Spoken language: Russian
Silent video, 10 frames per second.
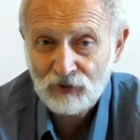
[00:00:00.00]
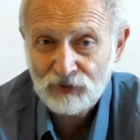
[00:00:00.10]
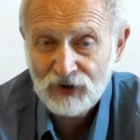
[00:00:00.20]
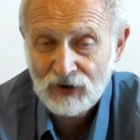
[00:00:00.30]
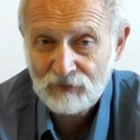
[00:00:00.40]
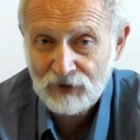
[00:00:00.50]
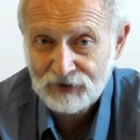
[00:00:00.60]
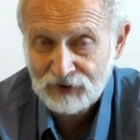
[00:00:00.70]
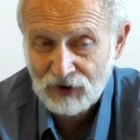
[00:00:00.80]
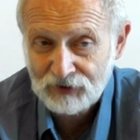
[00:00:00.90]
людей
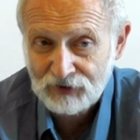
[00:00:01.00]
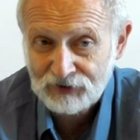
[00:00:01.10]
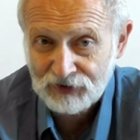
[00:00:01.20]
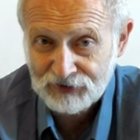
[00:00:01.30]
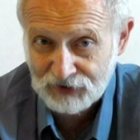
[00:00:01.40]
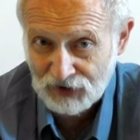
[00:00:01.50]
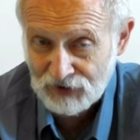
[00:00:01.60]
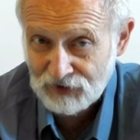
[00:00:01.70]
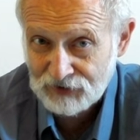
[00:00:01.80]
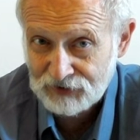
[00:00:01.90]
без каких-то
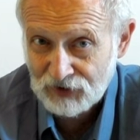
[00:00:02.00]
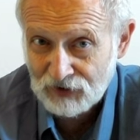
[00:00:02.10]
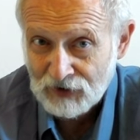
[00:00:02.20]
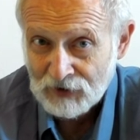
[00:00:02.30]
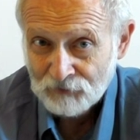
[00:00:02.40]
странностей,